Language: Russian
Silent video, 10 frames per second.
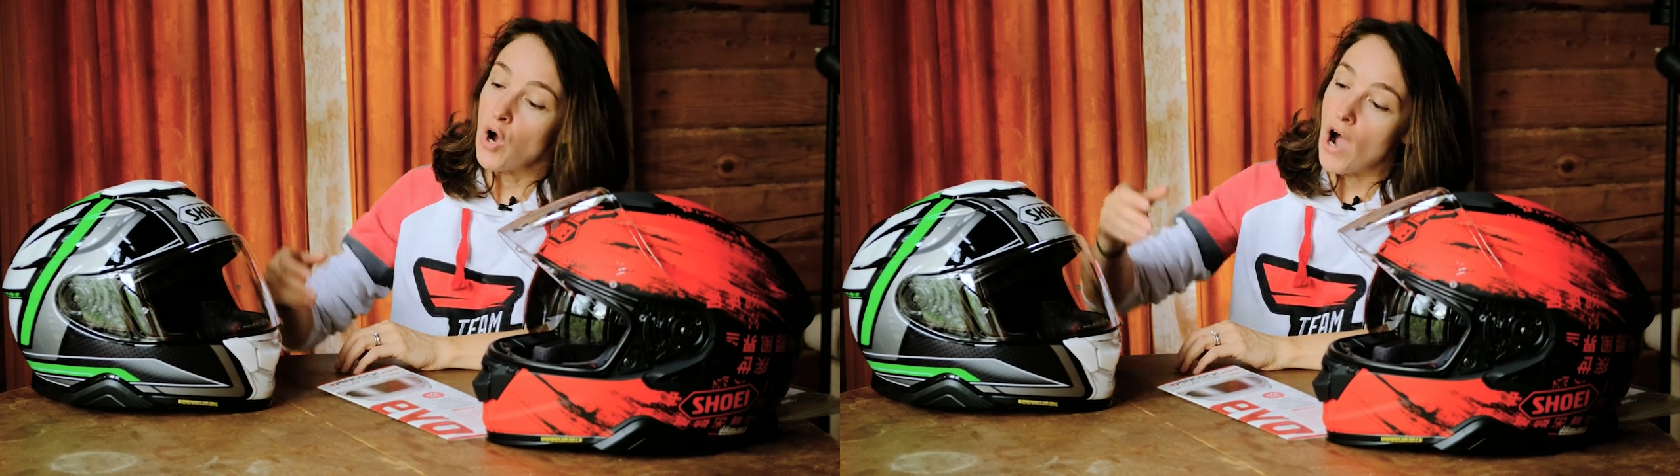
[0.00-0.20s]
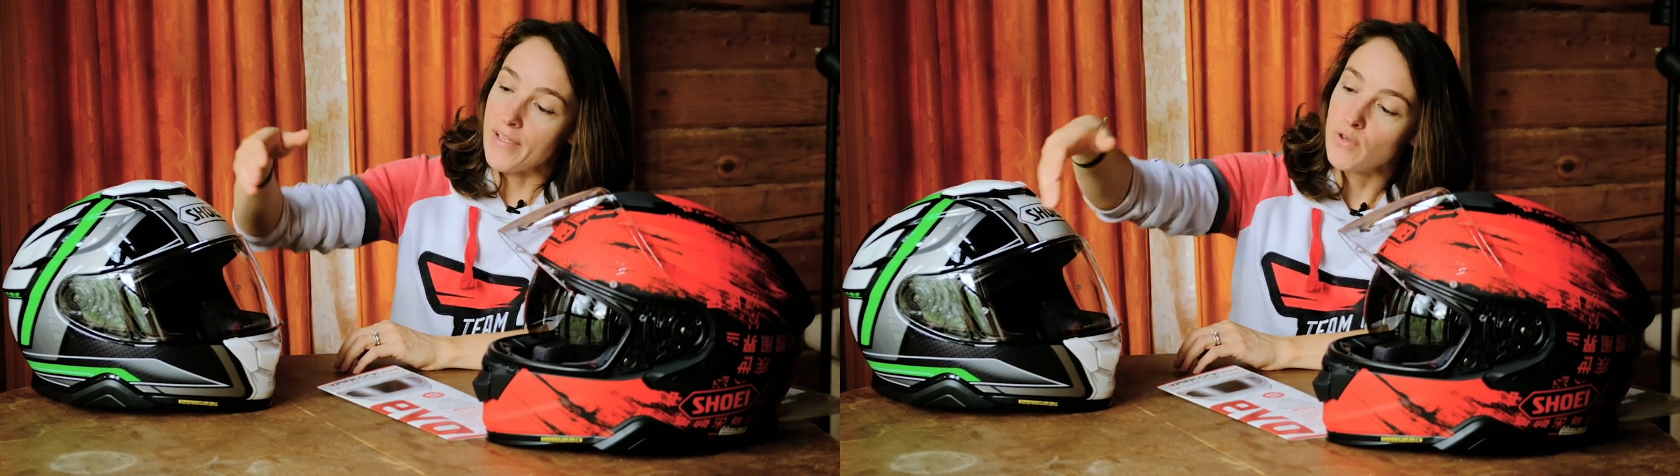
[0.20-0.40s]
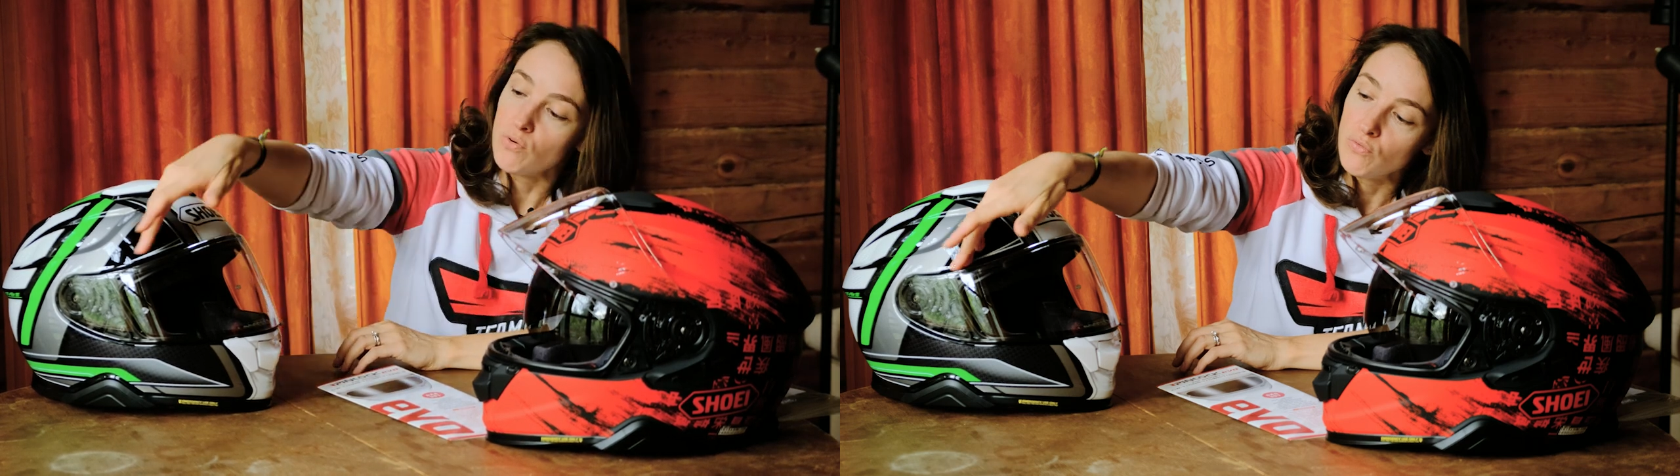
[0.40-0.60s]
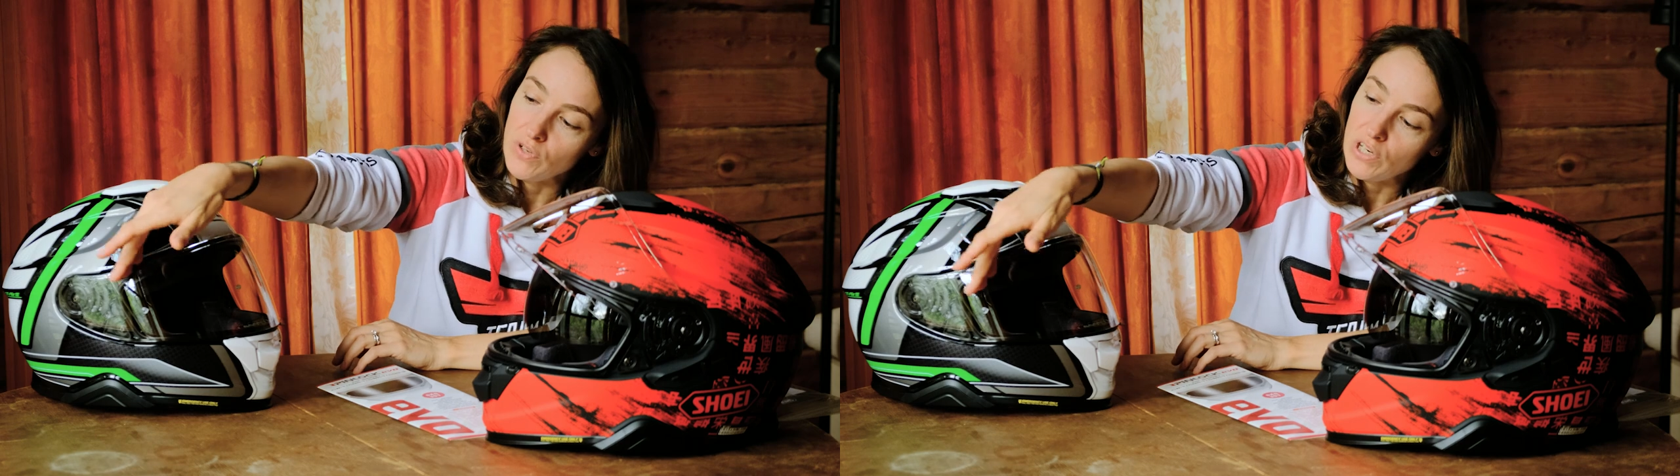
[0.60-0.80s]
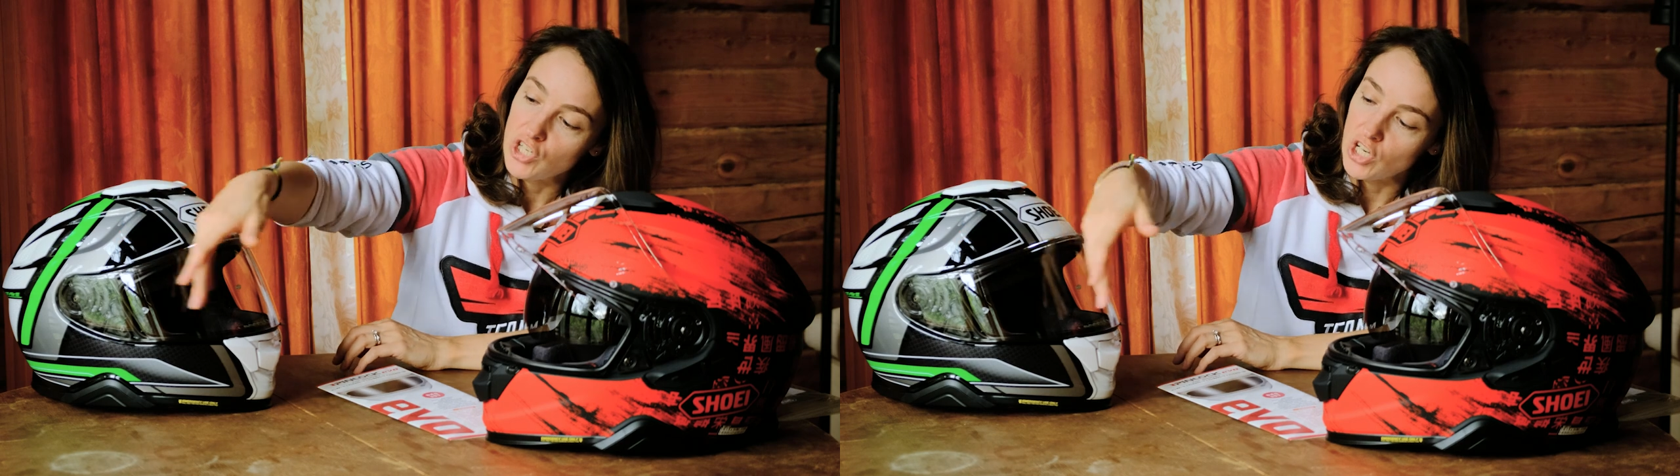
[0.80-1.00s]
Они
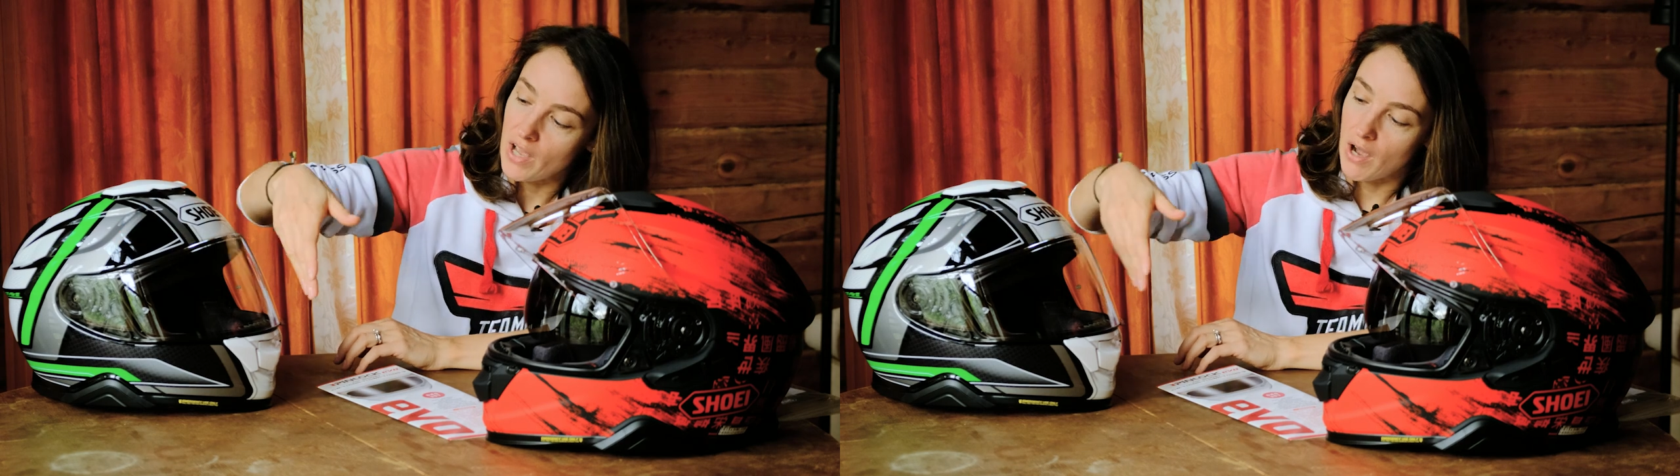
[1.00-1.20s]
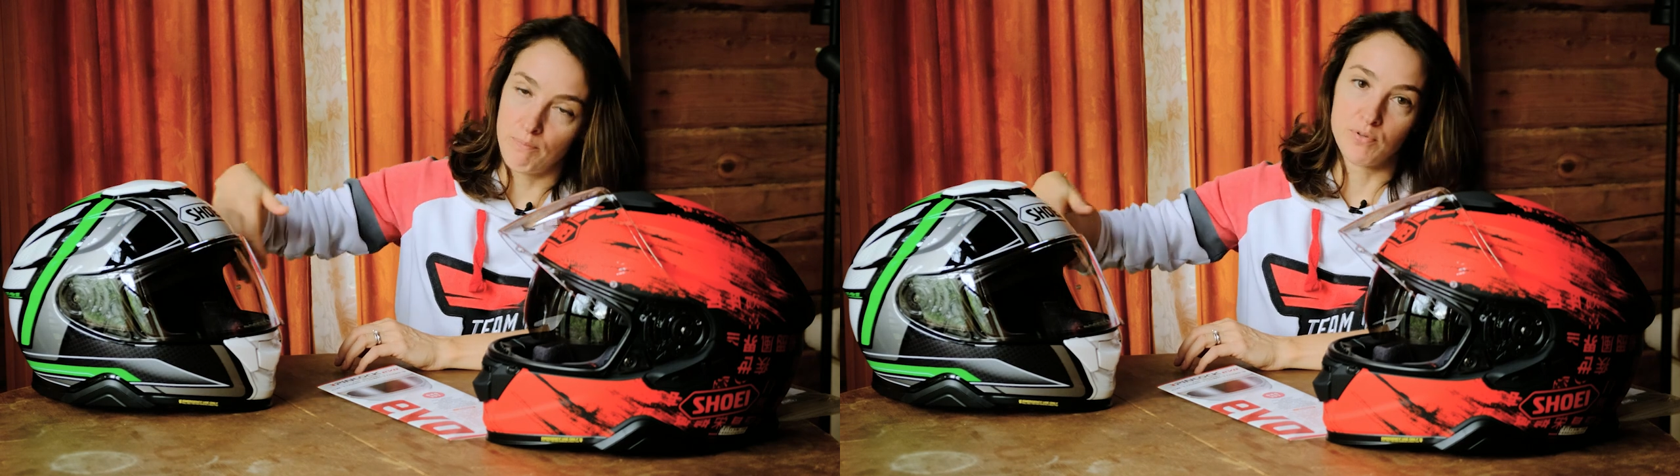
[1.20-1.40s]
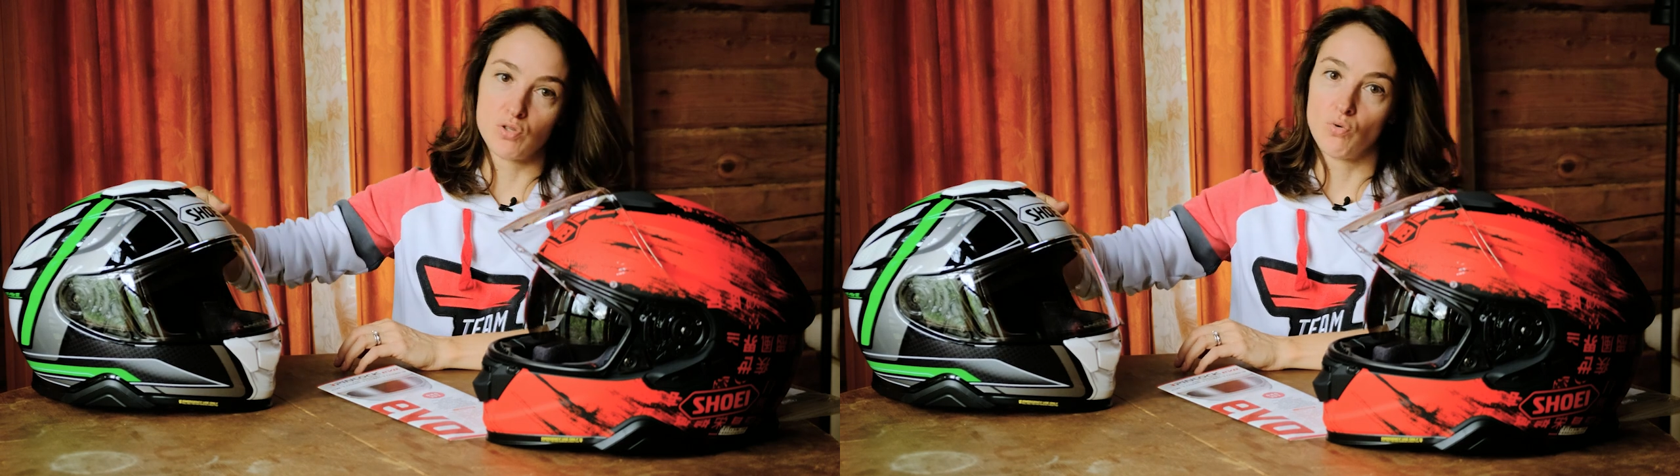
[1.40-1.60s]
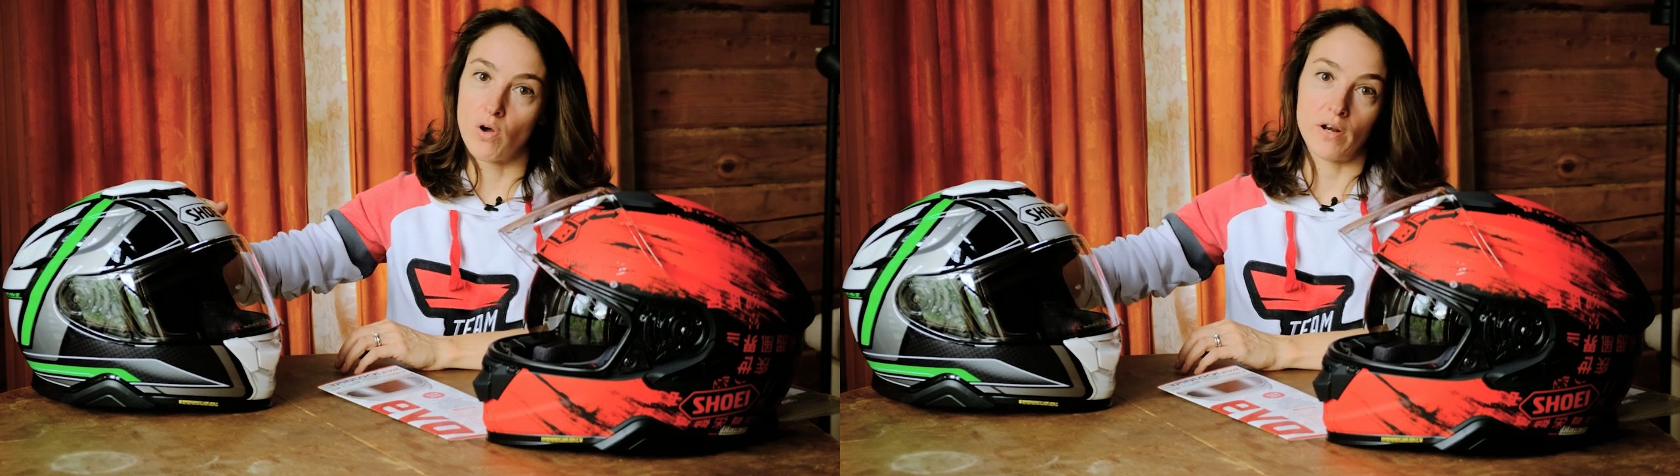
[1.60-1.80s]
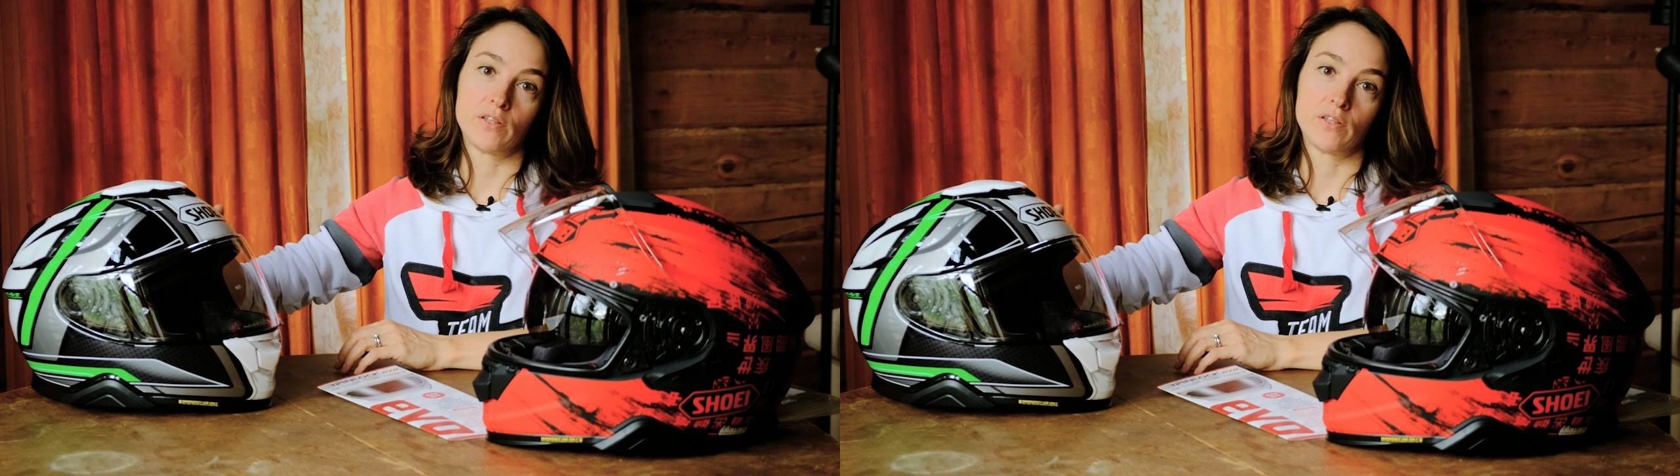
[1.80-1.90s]
увеличили обзор,